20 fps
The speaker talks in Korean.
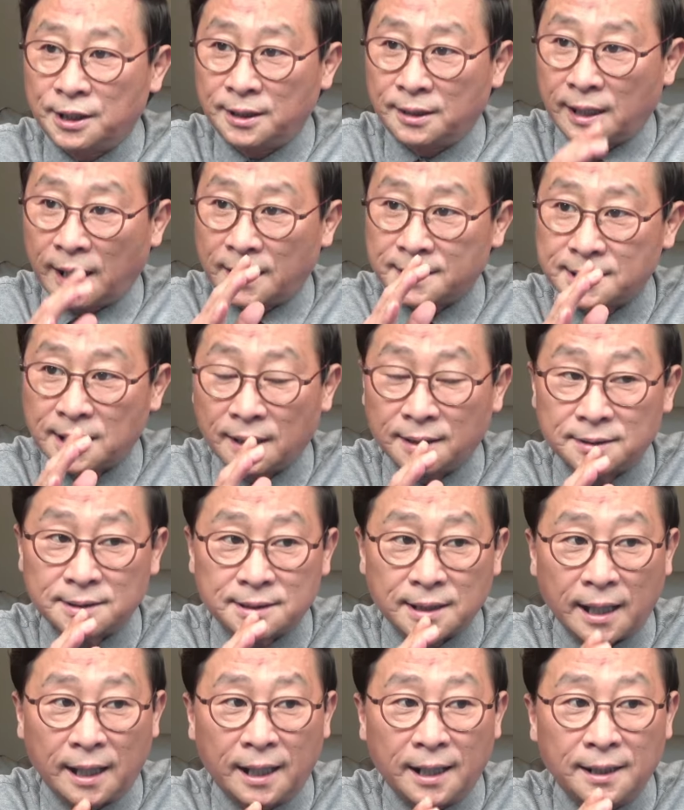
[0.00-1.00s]
가장
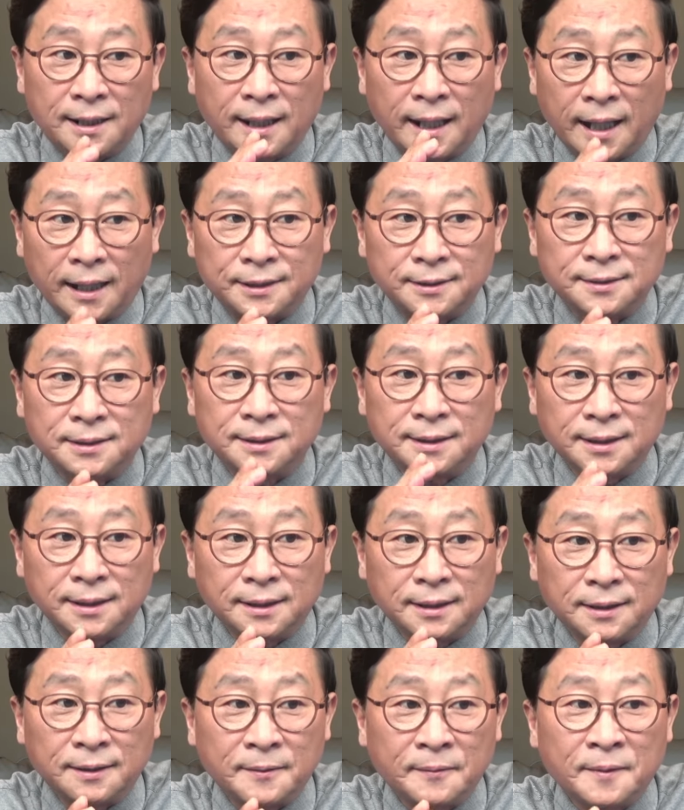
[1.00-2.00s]
잘하는
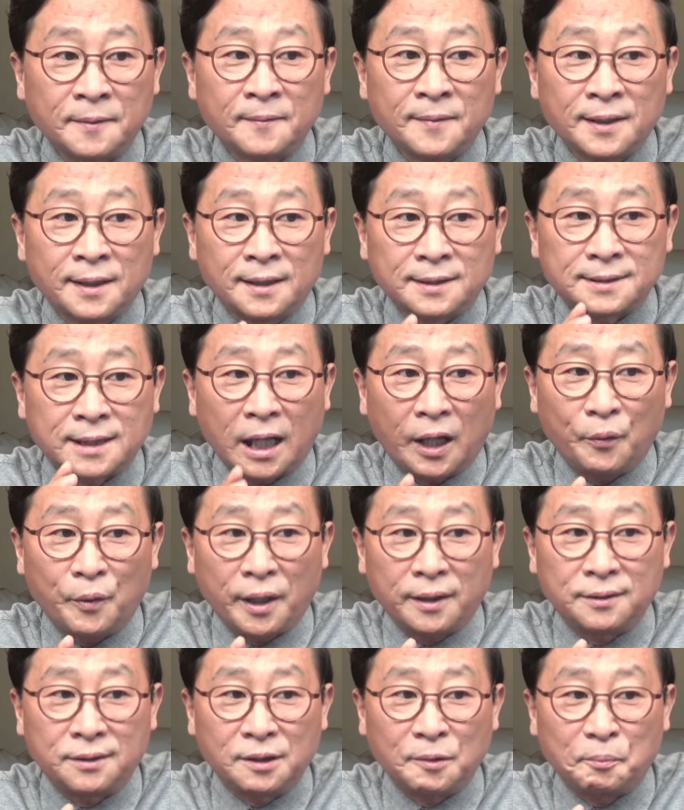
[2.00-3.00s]
일,
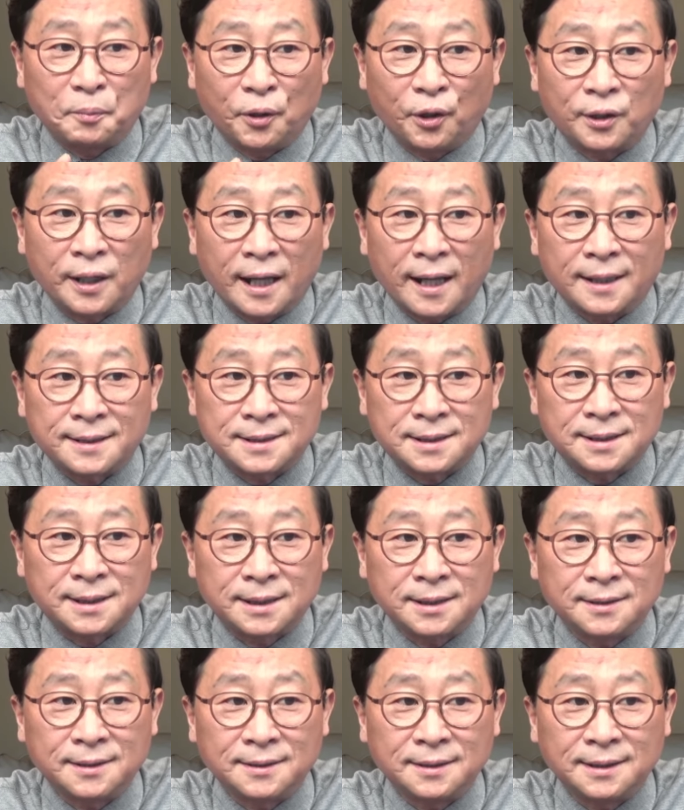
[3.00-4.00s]
사회를
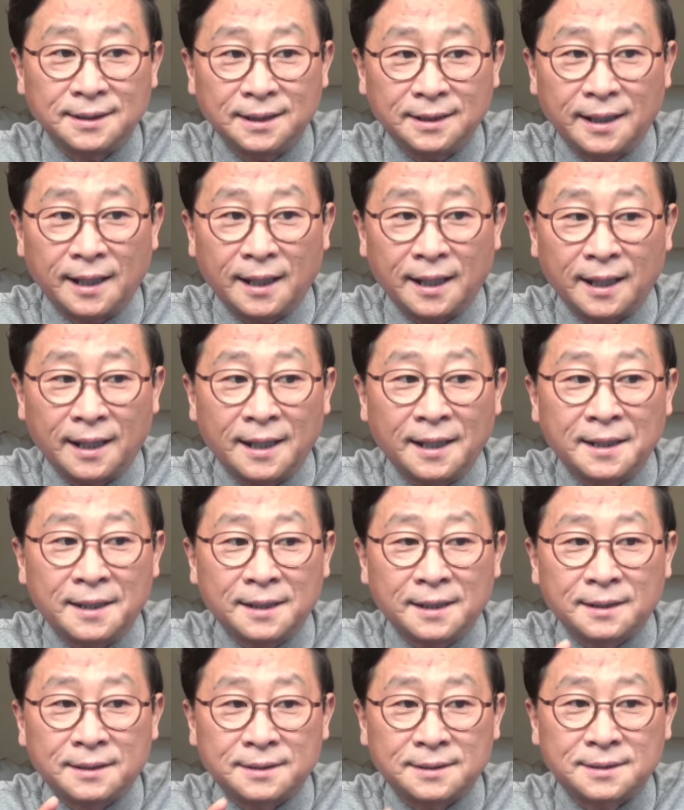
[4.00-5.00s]
변화시키는 일에
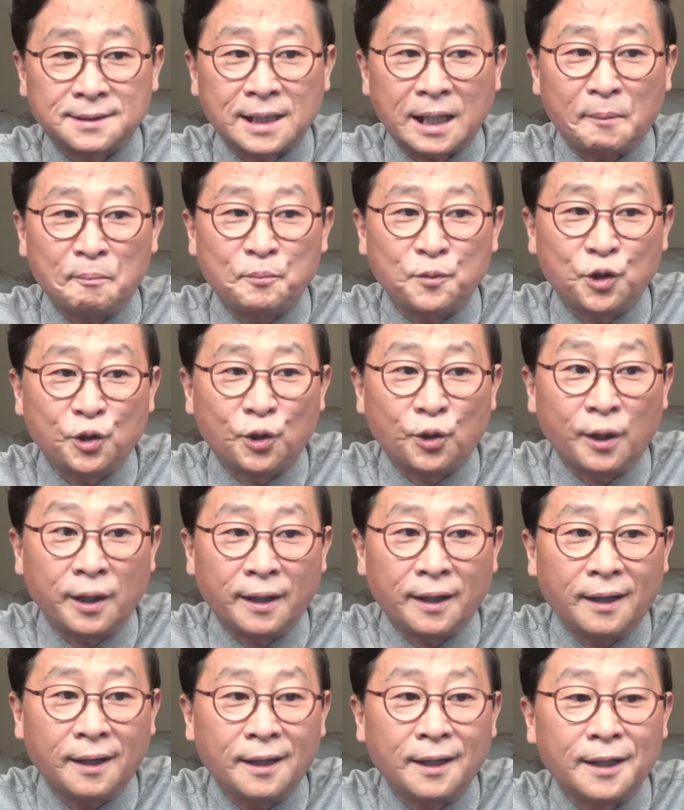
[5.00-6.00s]

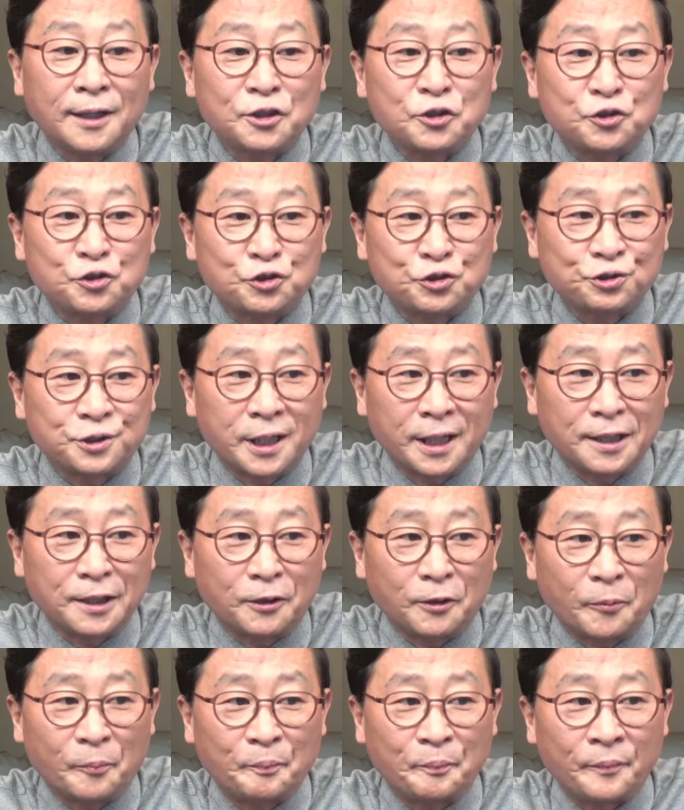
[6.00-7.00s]
참여해
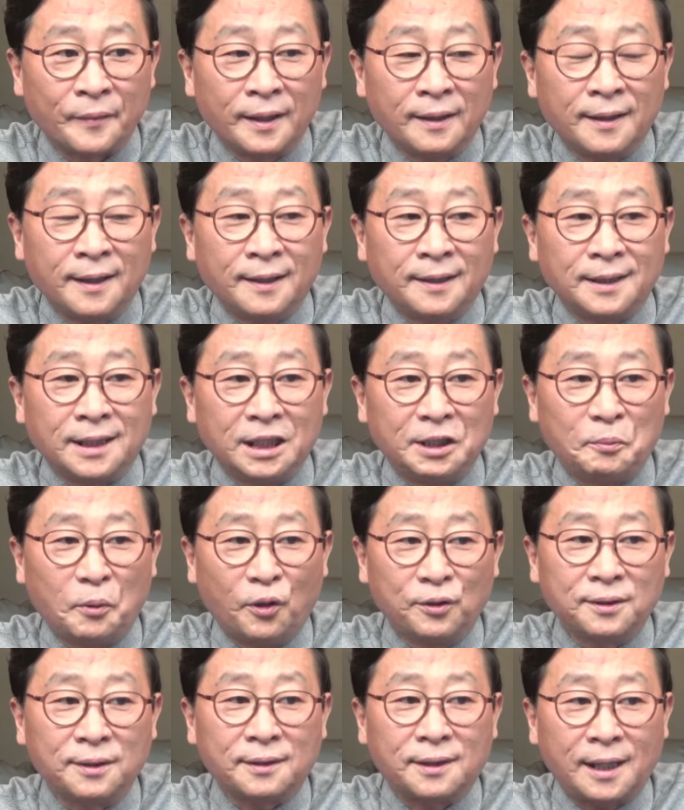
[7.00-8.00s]
주세요.
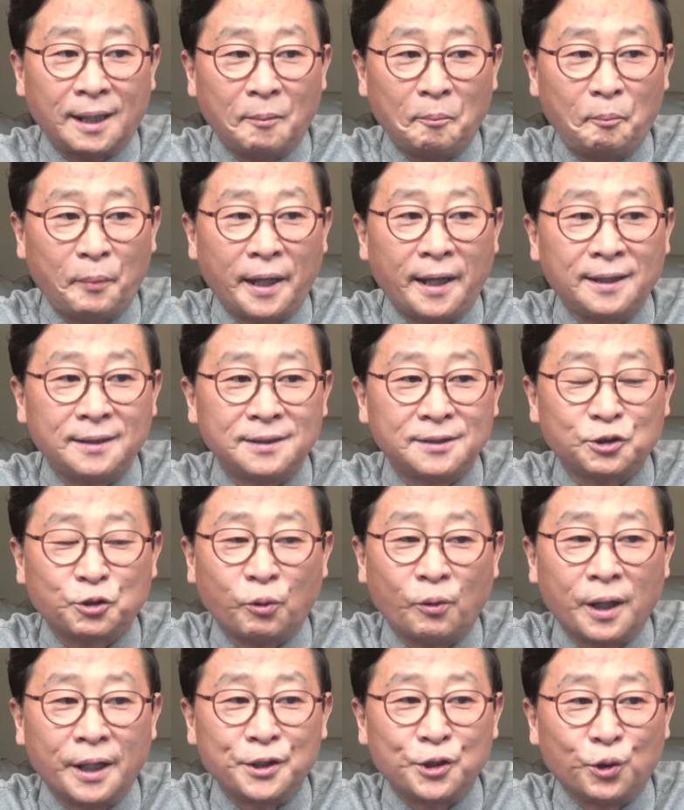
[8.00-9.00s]
이번 캠페인을
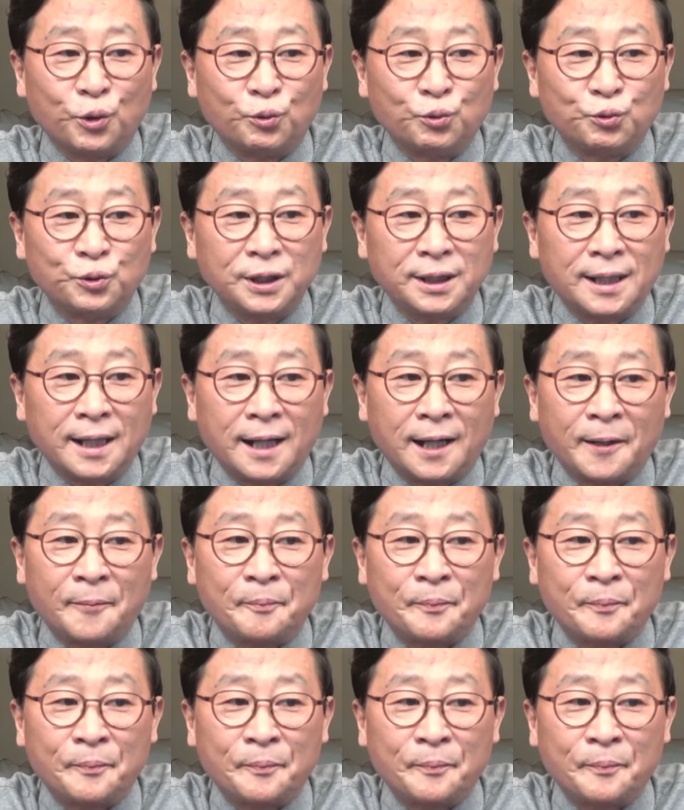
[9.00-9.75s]
통하여 우리가